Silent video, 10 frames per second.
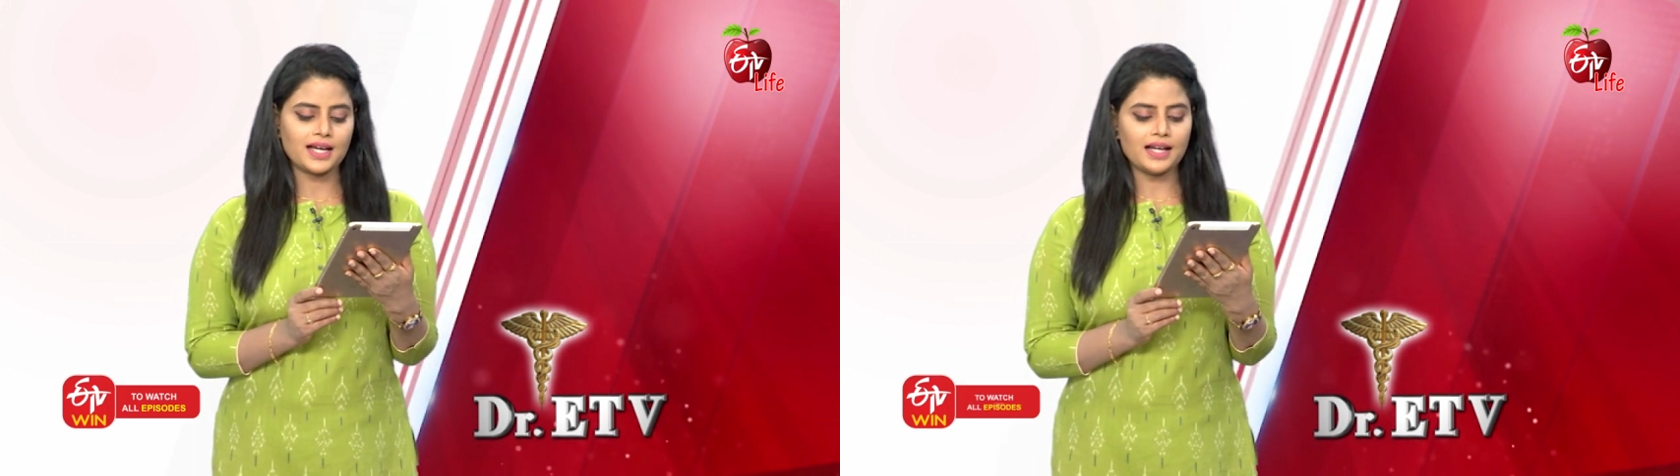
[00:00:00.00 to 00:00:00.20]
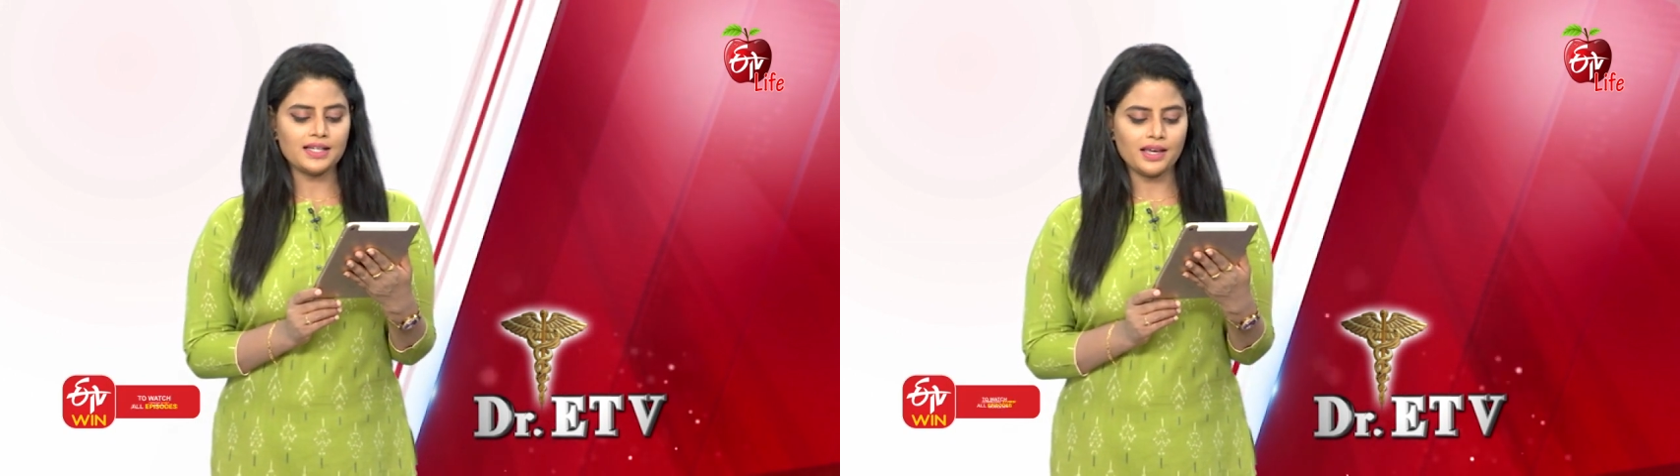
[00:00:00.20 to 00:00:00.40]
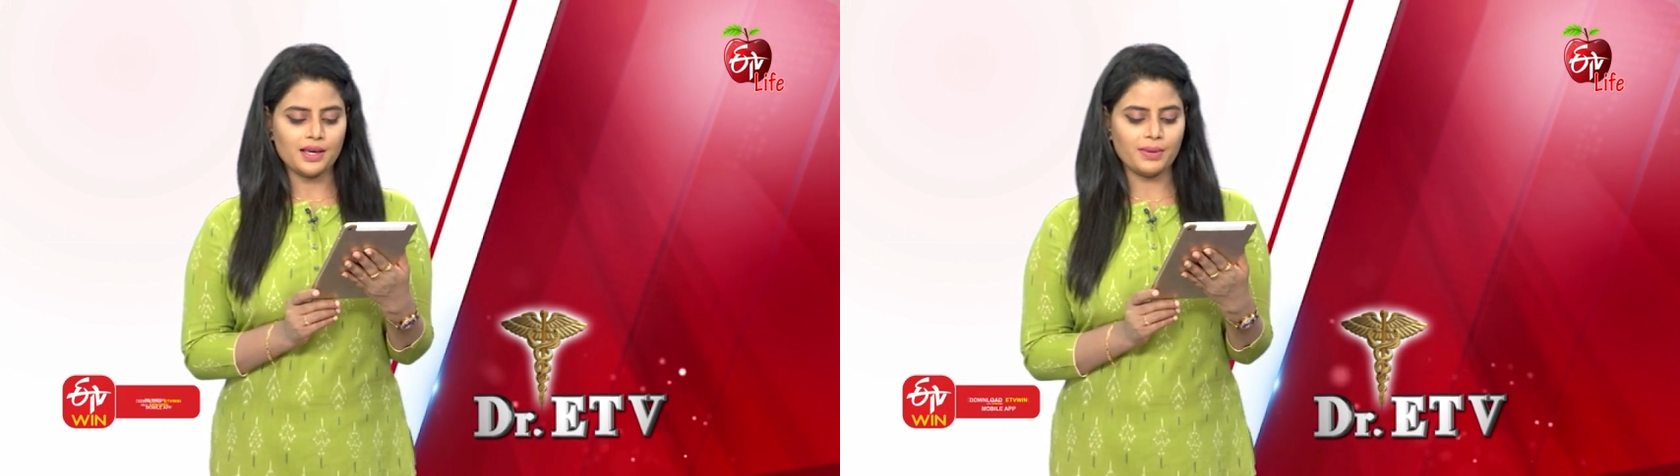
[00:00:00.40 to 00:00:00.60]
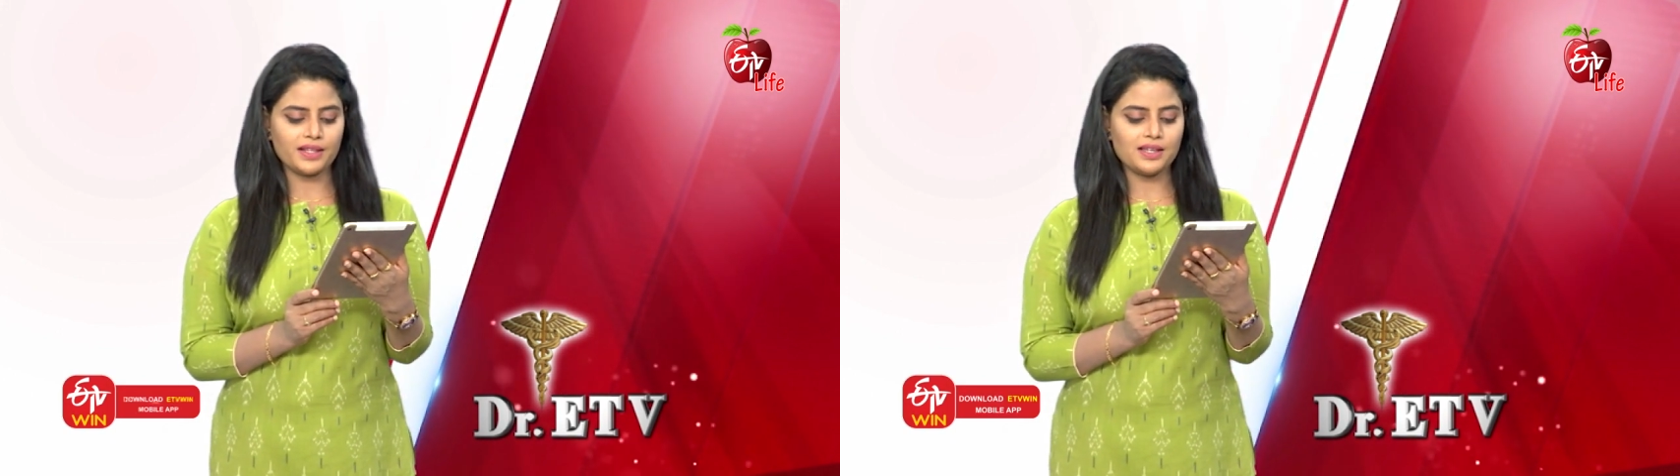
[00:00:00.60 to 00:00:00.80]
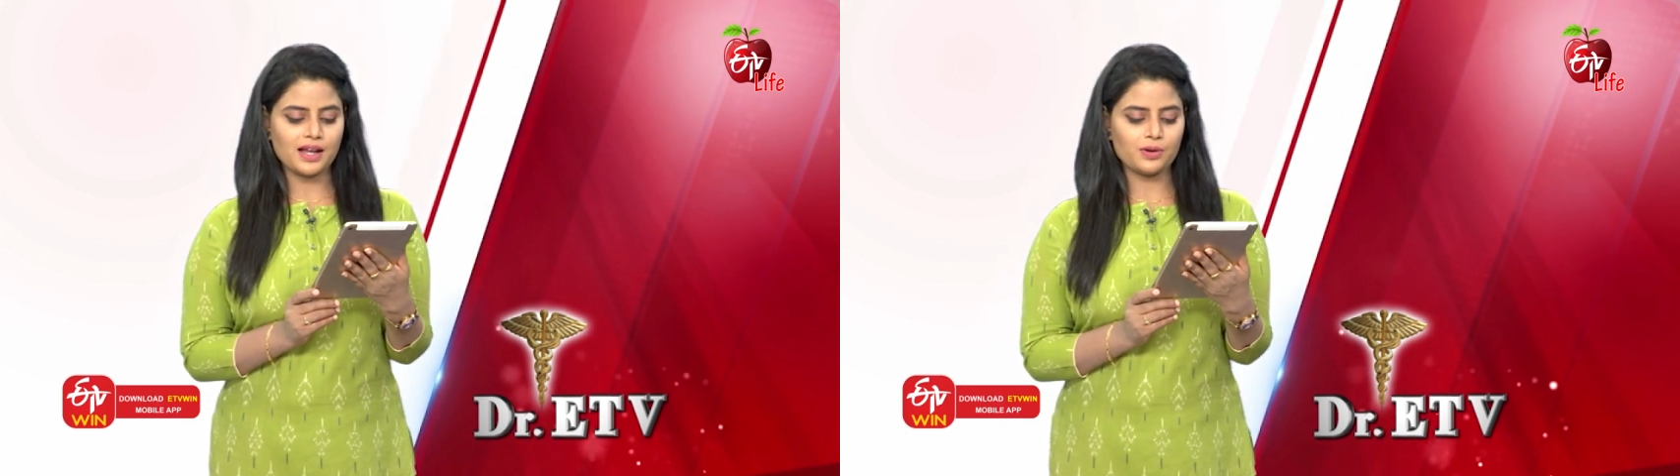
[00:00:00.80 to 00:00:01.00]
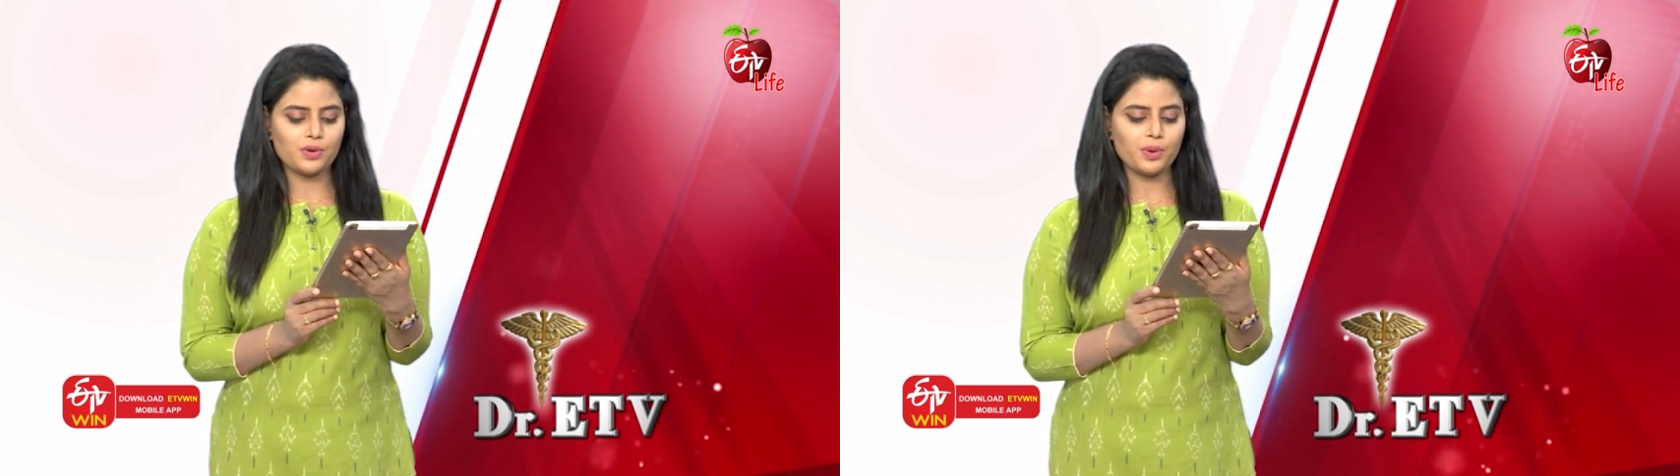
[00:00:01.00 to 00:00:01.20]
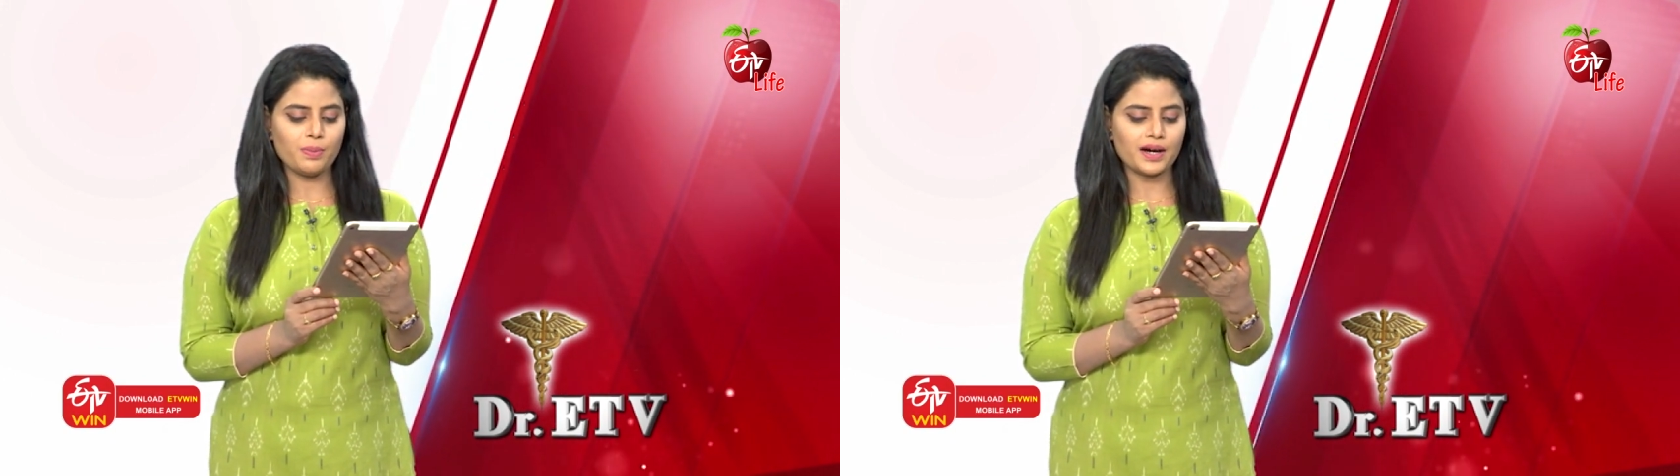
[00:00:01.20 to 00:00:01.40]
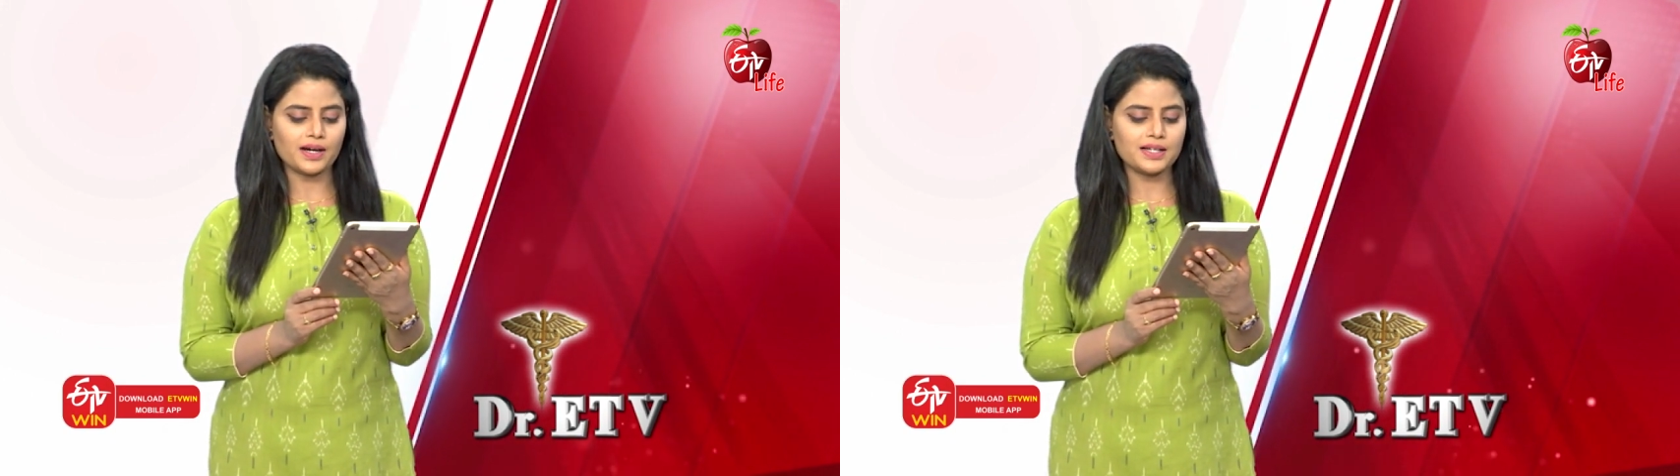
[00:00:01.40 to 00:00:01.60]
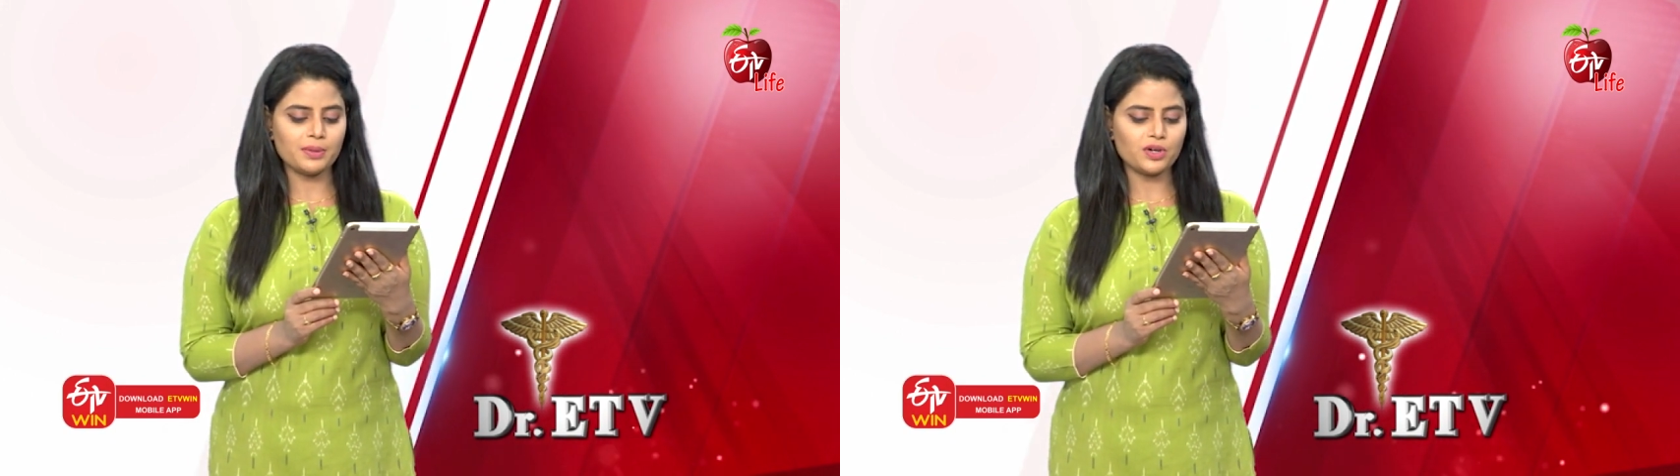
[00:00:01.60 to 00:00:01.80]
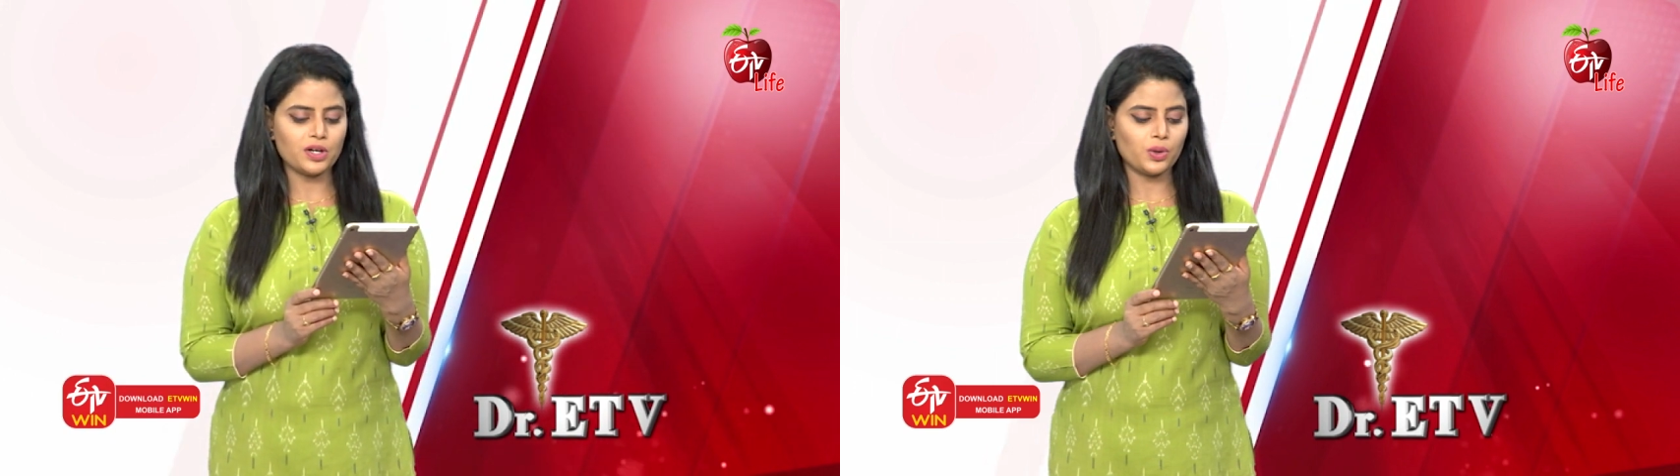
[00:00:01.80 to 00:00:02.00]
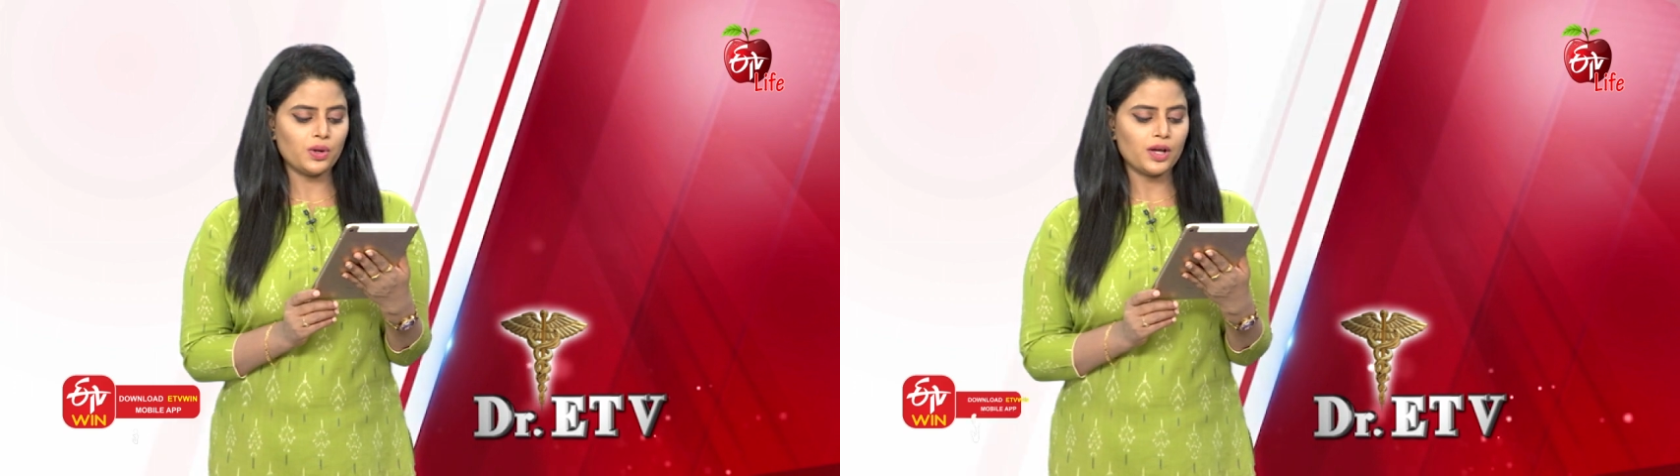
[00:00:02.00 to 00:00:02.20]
కానీ ఈ మధ్య నాకు పక్కటెముకలో